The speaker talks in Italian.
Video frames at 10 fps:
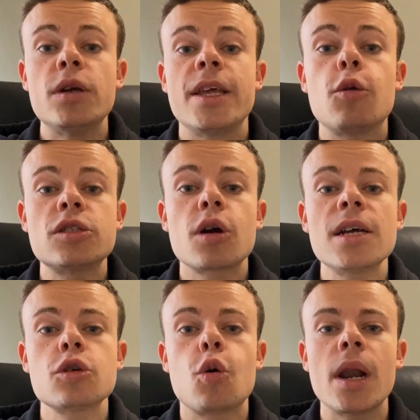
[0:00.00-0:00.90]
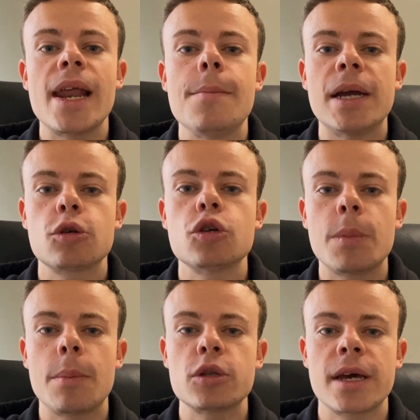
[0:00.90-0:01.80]
Quindi in questo caso qual è il metodo
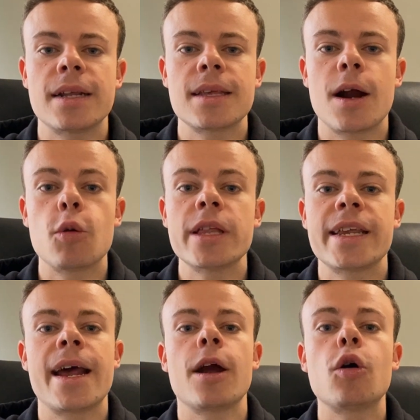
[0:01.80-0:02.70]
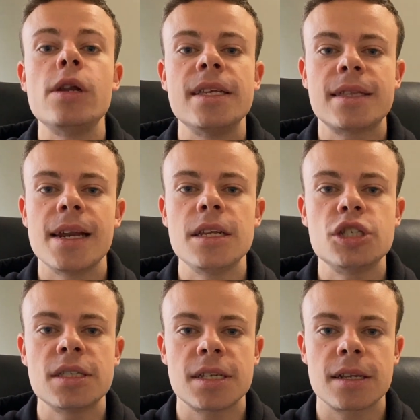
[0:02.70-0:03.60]
per poter andare a guadagnare con
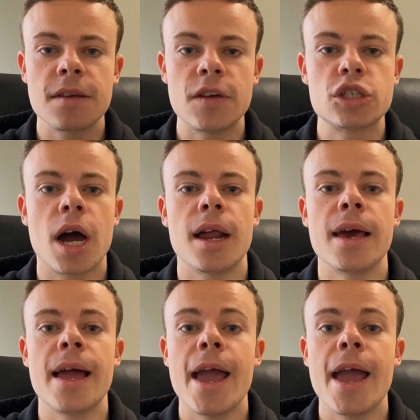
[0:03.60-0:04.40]
l'intelligenza artificiale?